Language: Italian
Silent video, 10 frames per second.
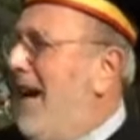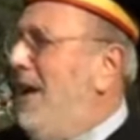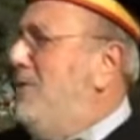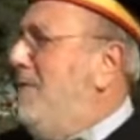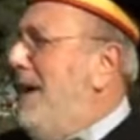
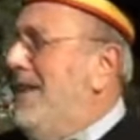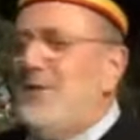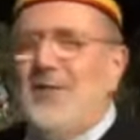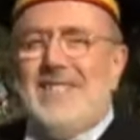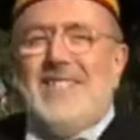
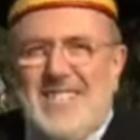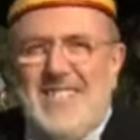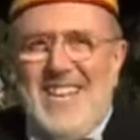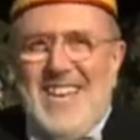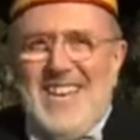Allupato, eh, sì
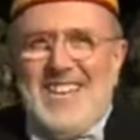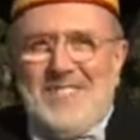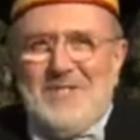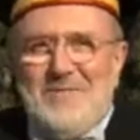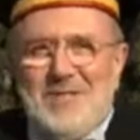sì, eh,
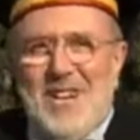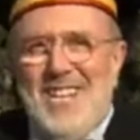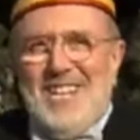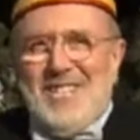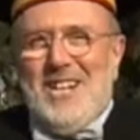insomma, c'ha,
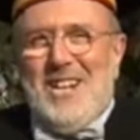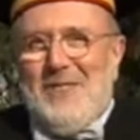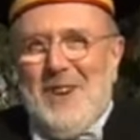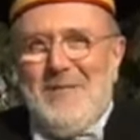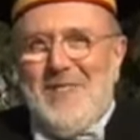una
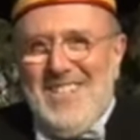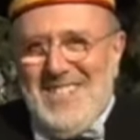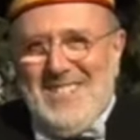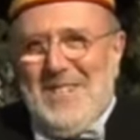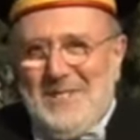fame
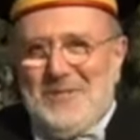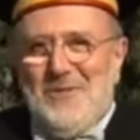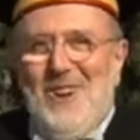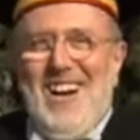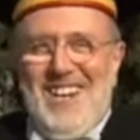
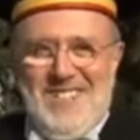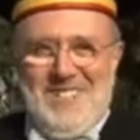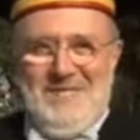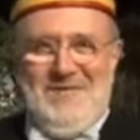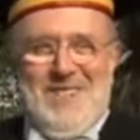sessuale,
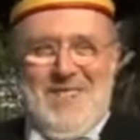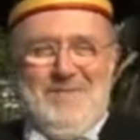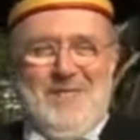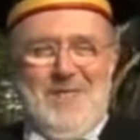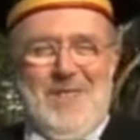diciamo, in
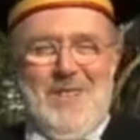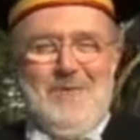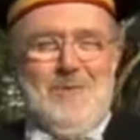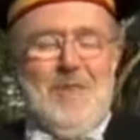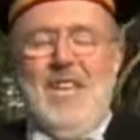qualche modo da
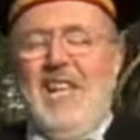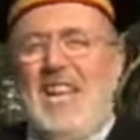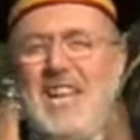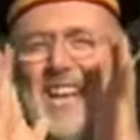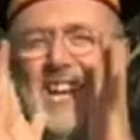lupi.
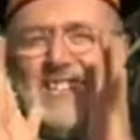Chi le ha